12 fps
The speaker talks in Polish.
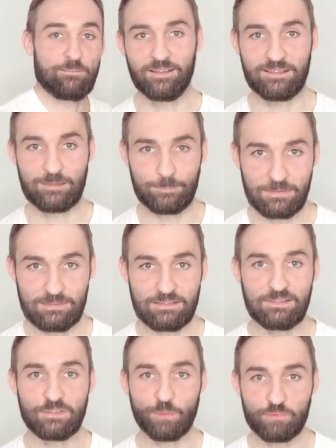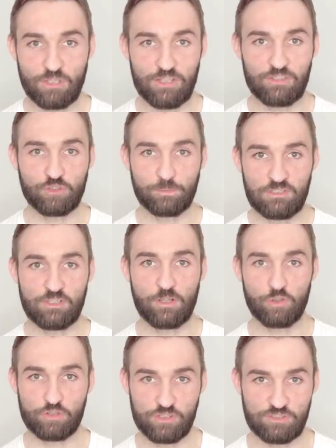spiski są częścią
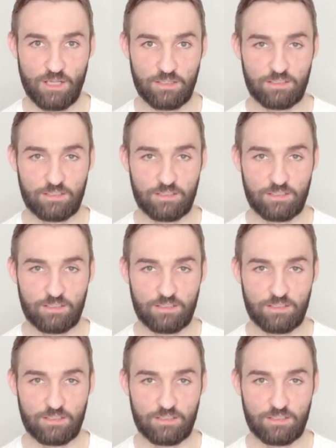naszego życia.